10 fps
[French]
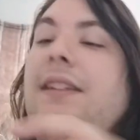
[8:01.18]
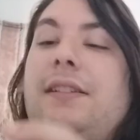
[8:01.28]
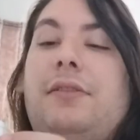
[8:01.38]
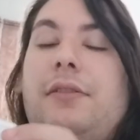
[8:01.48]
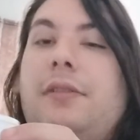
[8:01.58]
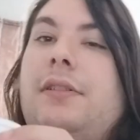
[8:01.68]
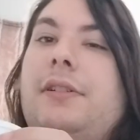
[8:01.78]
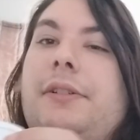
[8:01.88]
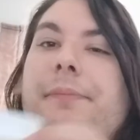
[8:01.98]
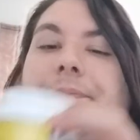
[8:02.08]

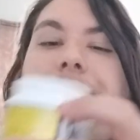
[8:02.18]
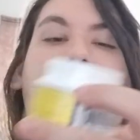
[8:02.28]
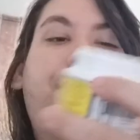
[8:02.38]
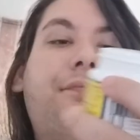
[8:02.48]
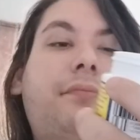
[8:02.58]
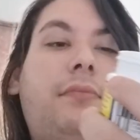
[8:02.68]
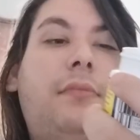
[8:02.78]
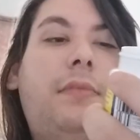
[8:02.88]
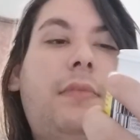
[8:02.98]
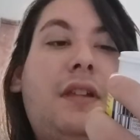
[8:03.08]
euh,
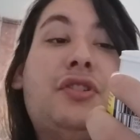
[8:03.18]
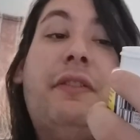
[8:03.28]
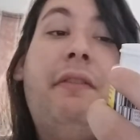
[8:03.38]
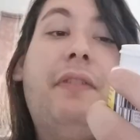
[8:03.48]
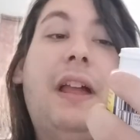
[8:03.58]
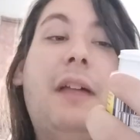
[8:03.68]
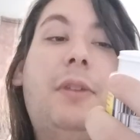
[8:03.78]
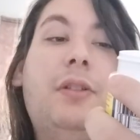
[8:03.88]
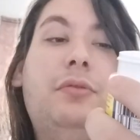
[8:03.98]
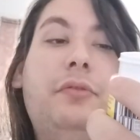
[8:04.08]
j'avais
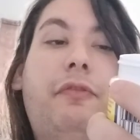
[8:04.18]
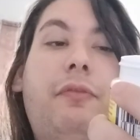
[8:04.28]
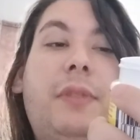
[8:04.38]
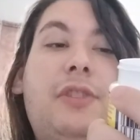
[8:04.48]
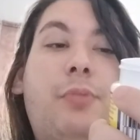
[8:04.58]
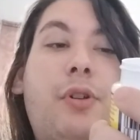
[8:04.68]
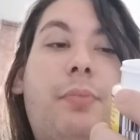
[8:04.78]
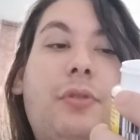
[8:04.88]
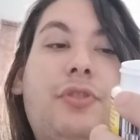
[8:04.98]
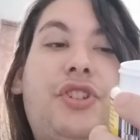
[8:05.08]
vraiment le goût de fumer du
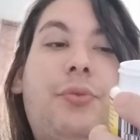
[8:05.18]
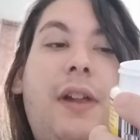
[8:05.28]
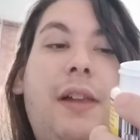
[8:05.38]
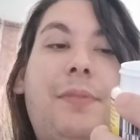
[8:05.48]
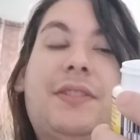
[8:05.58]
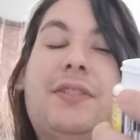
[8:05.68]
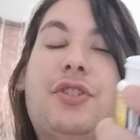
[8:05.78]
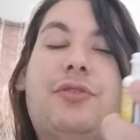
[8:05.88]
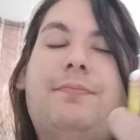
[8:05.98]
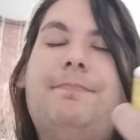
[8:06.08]
Purple Chitral parce que
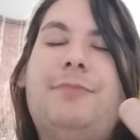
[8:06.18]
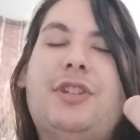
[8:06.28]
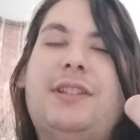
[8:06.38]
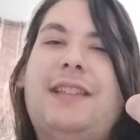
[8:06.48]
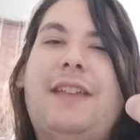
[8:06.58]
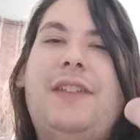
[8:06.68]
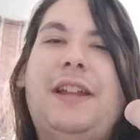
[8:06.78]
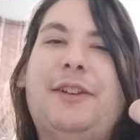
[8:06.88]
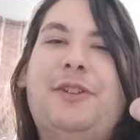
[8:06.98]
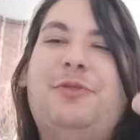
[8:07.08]
je, savais
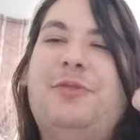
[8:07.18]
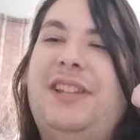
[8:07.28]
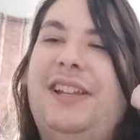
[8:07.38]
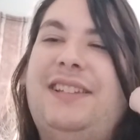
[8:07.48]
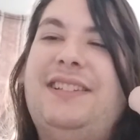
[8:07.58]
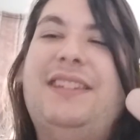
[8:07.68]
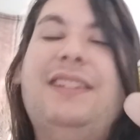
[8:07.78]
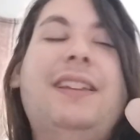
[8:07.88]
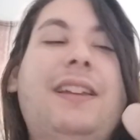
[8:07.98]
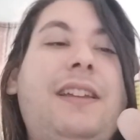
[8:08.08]
que le goût était
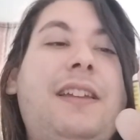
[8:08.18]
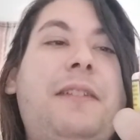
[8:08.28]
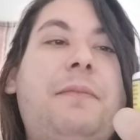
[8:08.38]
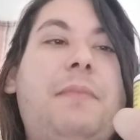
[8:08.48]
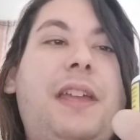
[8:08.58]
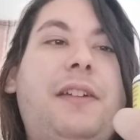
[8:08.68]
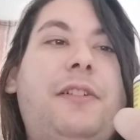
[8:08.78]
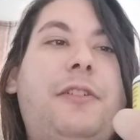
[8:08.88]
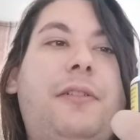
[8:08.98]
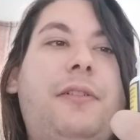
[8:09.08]
exquis. Mais
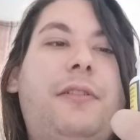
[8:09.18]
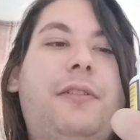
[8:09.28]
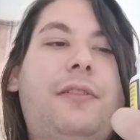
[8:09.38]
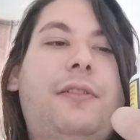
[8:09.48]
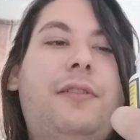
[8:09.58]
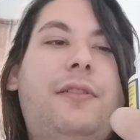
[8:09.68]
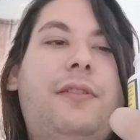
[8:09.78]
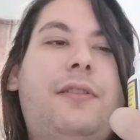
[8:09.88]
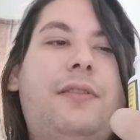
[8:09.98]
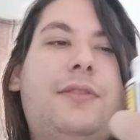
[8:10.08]
euh,
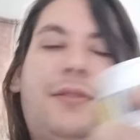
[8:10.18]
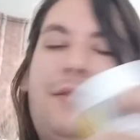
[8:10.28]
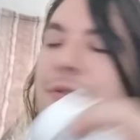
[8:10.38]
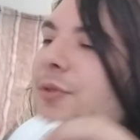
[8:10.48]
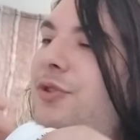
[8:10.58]
je me suis